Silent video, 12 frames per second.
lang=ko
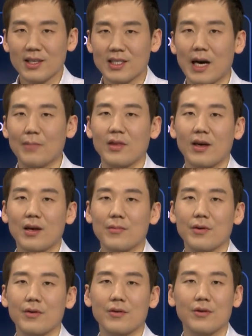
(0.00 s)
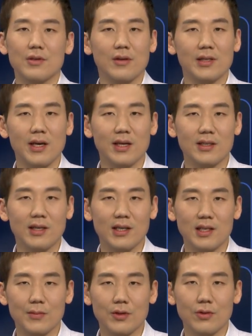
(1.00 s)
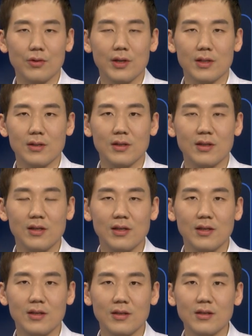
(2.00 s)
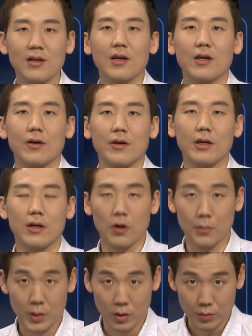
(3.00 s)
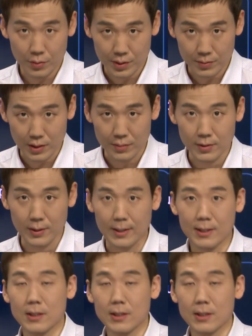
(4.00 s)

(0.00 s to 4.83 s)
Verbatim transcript: 잡다란 표현으로 저 세 가지를 아시면 토익에서는 틀릴 일은 거의 없다고 보시면 됩니다.